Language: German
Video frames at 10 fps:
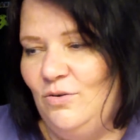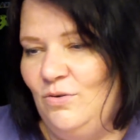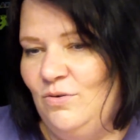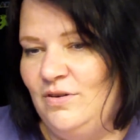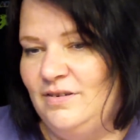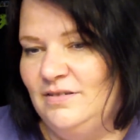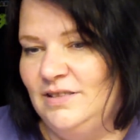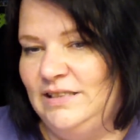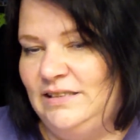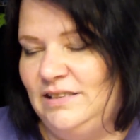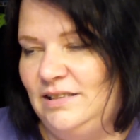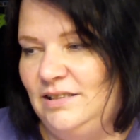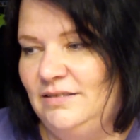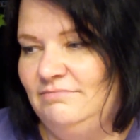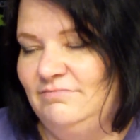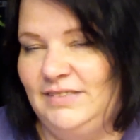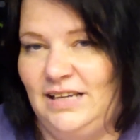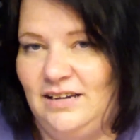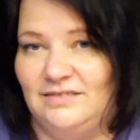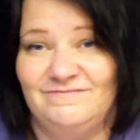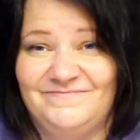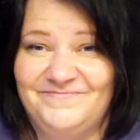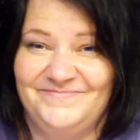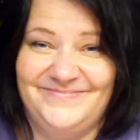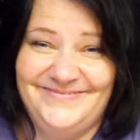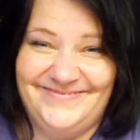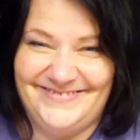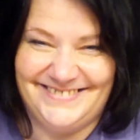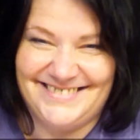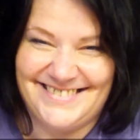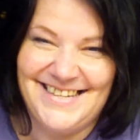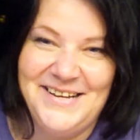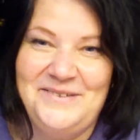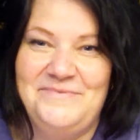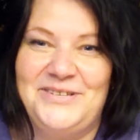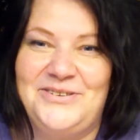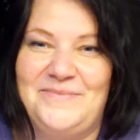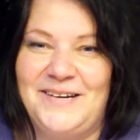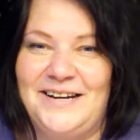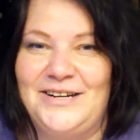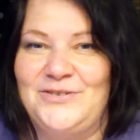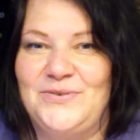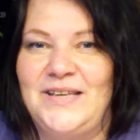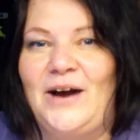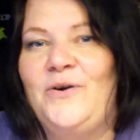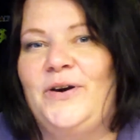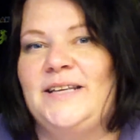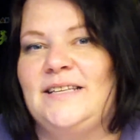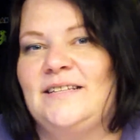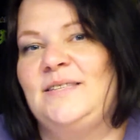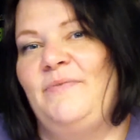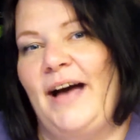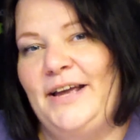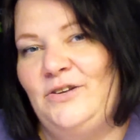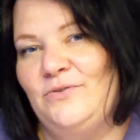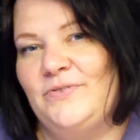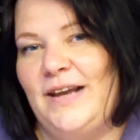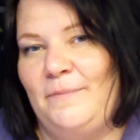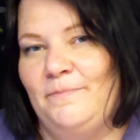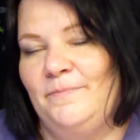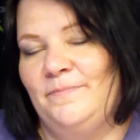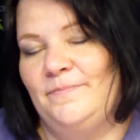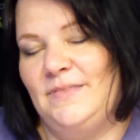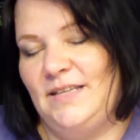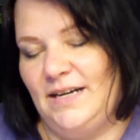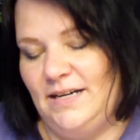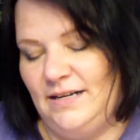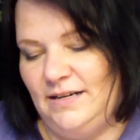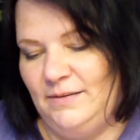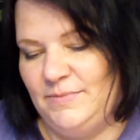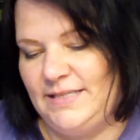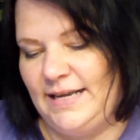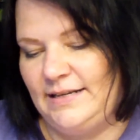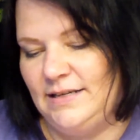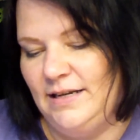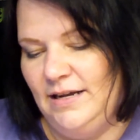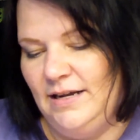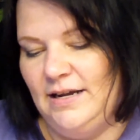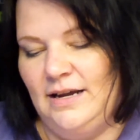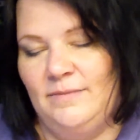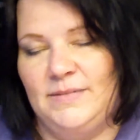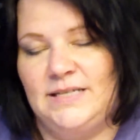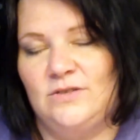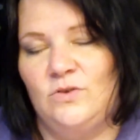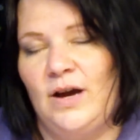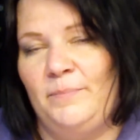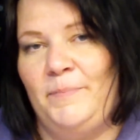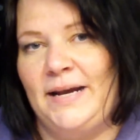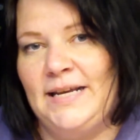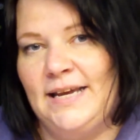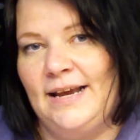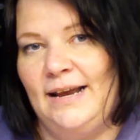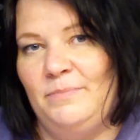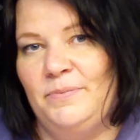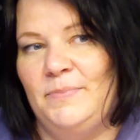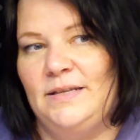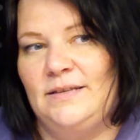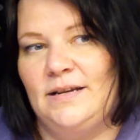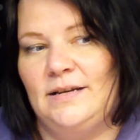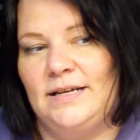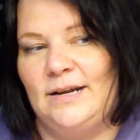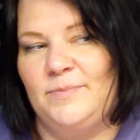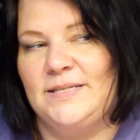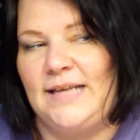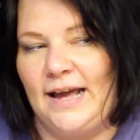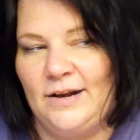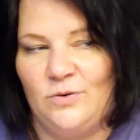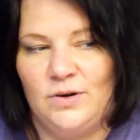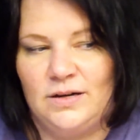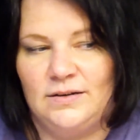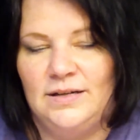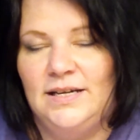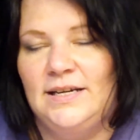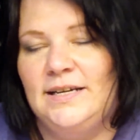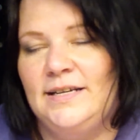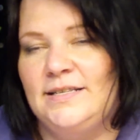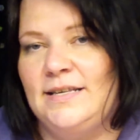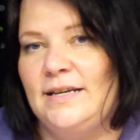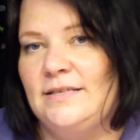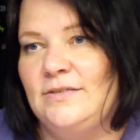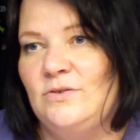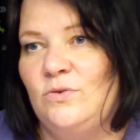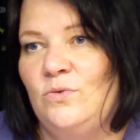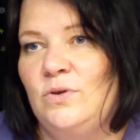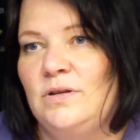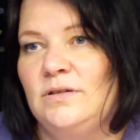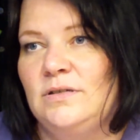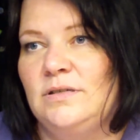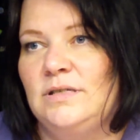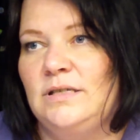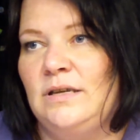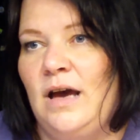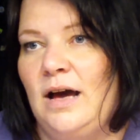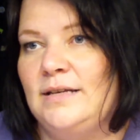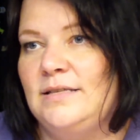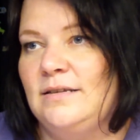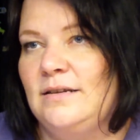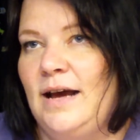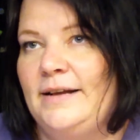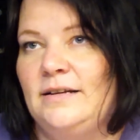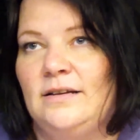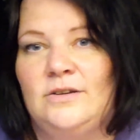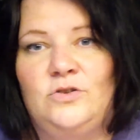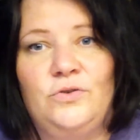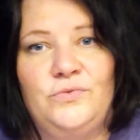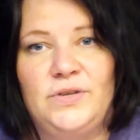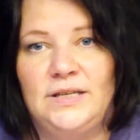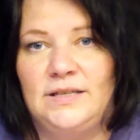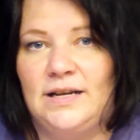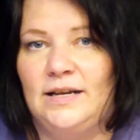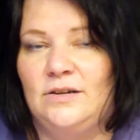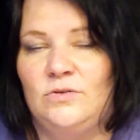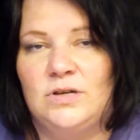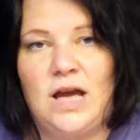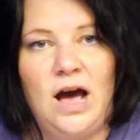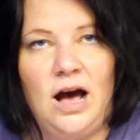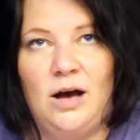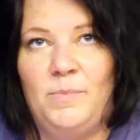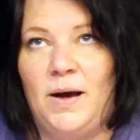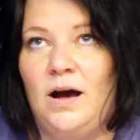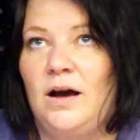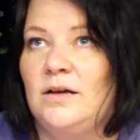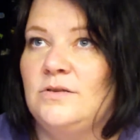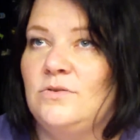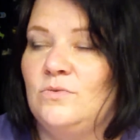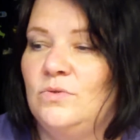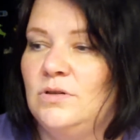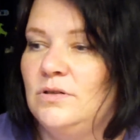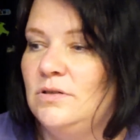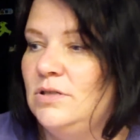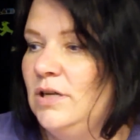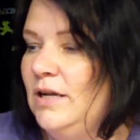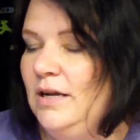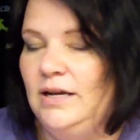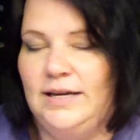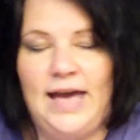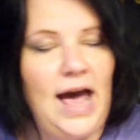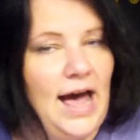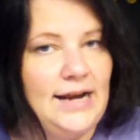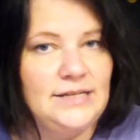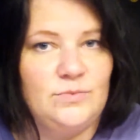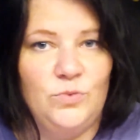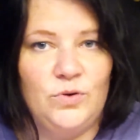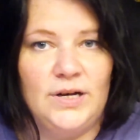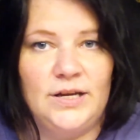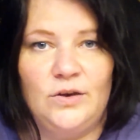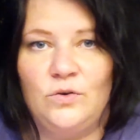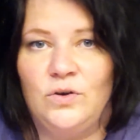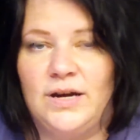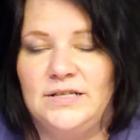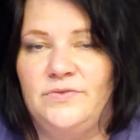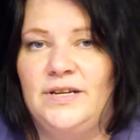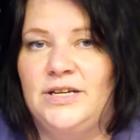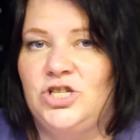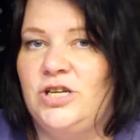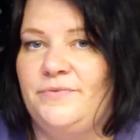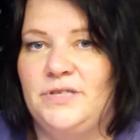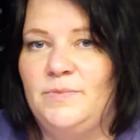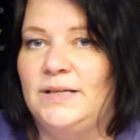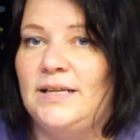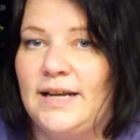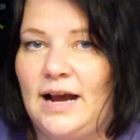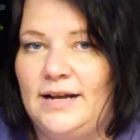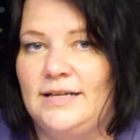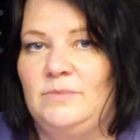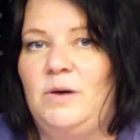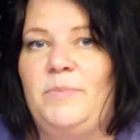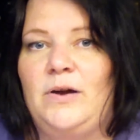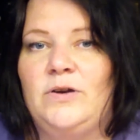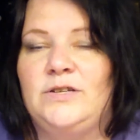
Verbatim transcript: Und ja, was soll man da dazu sagen? Heute sind zwei Duftlampen drinnen im Set. Ähm, es ist noch ein Buddy Clip mit drin. Ich glaube, das Einhorn ist es. Und ja, es sind halt äh, Düfte drin und Kabas und ja, alles Mögliche und noch ganz viele Geschäftsmaterialien, die man braucht.